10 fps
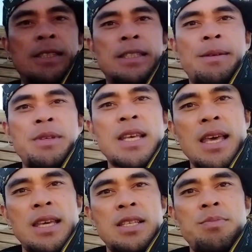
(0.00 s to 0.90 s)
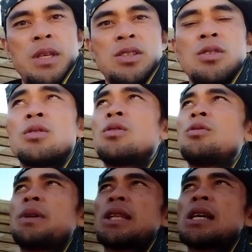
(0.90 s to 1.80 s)
sa Visayas medyo
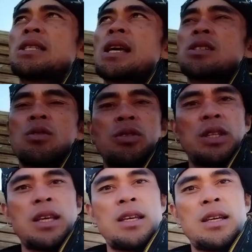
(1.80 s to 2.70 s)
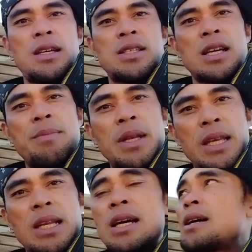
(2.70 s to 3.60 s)
mataas-taas konti at sa
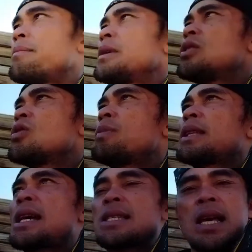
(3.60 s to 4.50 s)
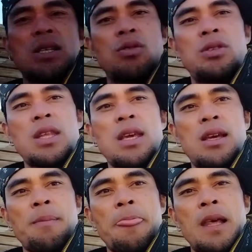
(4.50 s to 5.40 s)
Manila medyo mataas-taas
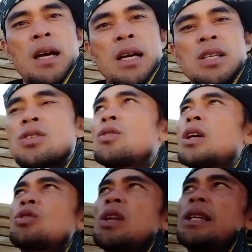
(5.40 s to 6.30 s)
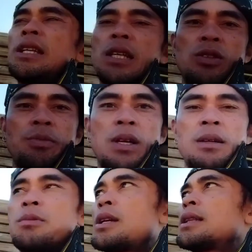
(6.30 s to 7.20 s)
konti So katulad din dito mga
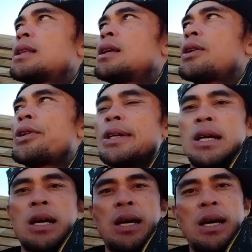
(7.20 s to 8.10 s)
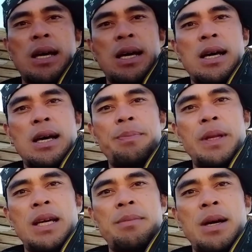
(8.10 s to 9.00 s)
kaburat uh, Ang
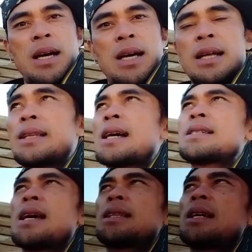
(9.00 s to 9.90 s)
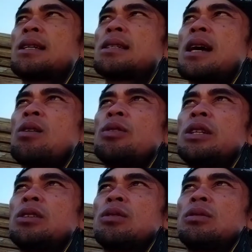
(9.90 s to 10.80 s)
pinakamataas yatang sahod
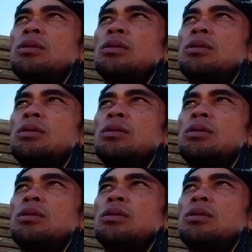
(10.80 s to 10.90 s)
dito